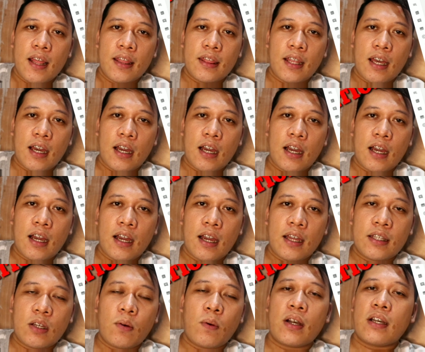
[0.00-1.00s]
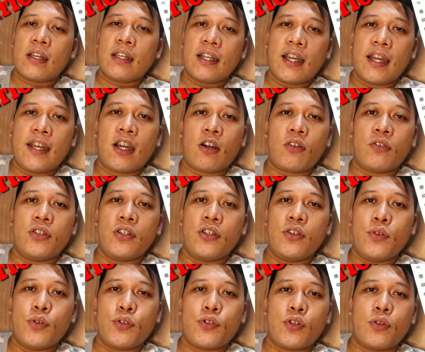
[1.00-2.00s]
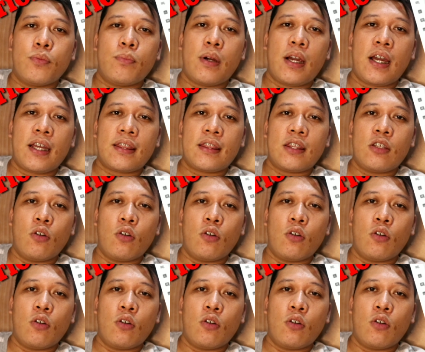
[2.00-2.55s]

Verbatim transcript: na nawarningan ako ni YouTube at